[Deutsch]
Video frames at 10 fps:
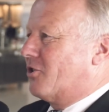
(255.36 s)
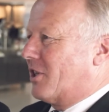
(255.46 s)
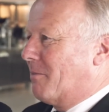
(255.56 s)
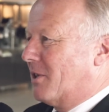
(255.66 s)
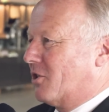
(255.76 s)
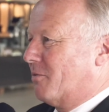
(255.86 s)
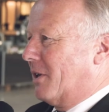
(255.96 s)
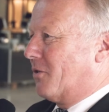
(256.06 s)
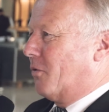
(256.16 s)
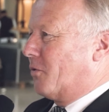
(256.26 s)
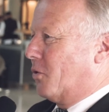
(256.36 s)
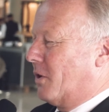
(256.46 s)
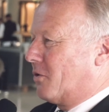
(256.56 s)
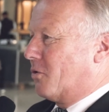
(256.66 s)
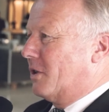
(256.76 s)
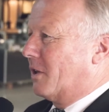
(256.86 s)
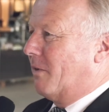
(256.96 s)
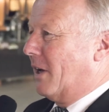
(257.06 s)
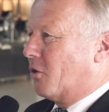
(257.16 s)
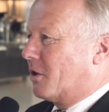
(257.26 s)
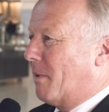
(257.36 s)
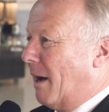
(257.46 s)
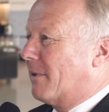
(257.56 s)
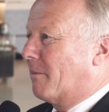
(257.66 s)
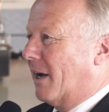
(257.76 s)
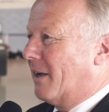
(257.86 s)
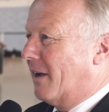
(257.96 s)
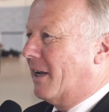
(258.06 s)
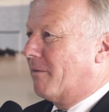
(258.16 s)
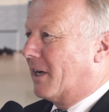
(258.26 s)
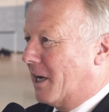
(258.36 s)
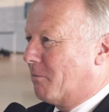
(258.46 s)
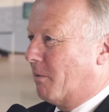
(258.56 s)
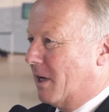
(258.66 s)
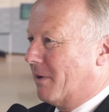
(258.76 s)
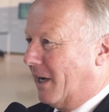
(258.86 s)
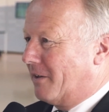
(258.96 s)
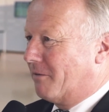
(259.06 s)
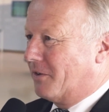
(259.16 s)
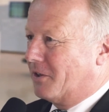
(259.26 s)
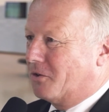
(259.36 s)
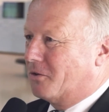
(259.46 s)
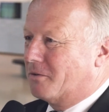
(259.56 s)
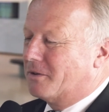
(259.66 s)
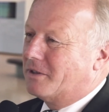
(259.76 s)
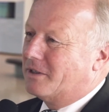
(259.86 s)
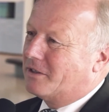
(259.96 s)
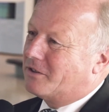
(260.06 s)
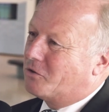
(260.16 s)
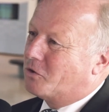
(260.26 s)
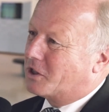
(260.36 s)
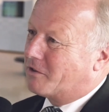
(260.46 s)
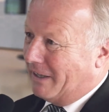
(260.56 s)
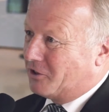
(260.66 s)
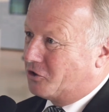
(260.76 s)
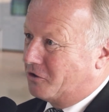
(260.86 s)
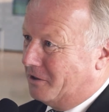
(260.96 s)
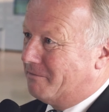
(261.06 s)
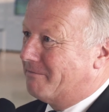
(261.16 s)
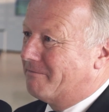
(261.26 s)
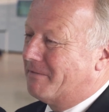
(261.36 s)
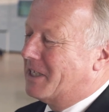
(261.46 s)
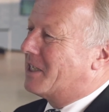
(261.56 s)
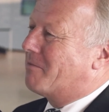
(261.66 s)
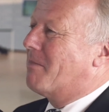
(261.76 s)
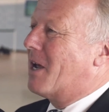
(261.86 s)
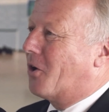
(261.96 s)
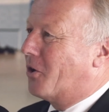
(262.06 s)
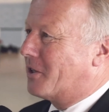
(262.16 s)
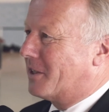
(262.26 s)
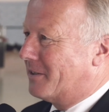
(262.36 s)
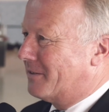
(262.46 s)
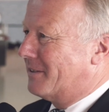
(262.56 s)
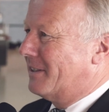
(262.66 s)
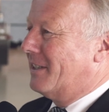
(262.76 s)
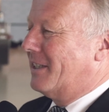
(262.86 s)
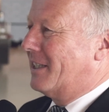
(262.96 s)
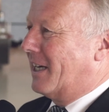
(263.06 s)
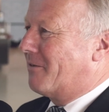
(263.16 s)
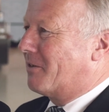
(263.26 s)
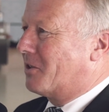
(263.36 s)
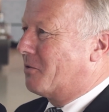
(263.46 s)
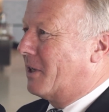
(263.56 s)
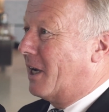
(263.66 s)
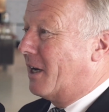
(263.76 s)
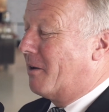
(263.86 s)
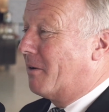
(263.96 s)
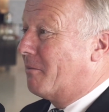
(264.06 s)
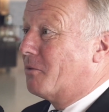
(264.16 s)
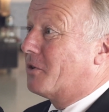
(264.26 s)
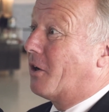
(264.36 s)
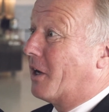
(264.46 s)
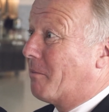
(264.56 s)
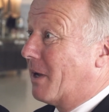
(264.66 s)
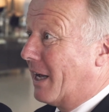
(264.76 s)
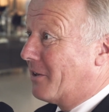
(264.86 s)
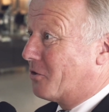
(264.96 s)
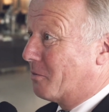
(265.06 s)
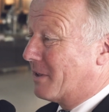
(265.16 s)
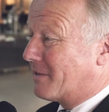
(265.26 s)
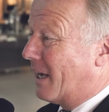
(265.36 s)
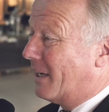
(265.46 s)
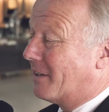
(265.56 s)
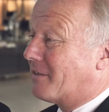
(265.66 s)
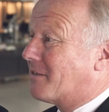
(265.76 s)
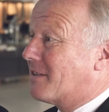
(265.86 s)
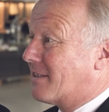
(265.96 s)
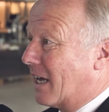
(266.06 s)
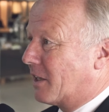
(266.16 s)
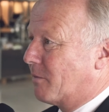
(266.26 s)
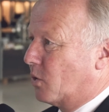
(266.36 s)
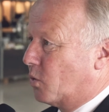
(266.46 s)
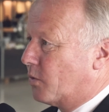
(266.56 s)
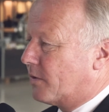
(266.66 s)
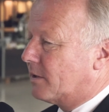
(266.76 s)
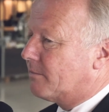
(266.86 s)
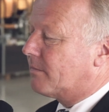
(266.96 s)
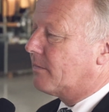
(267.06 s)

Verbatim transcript: den Stammtischen wird das oft so diskutiert, wären doch die Beamten dabei, hätten man keine Probleme mit der Rentenversicherung. Das ist natürlich Quatsch. Ne? Wenn ich mehr Leute in die Rentenversicherung hineinnehme, muss ich auch nachher mehr Leistung bezahlen. Also das ist Jacke wie Hose.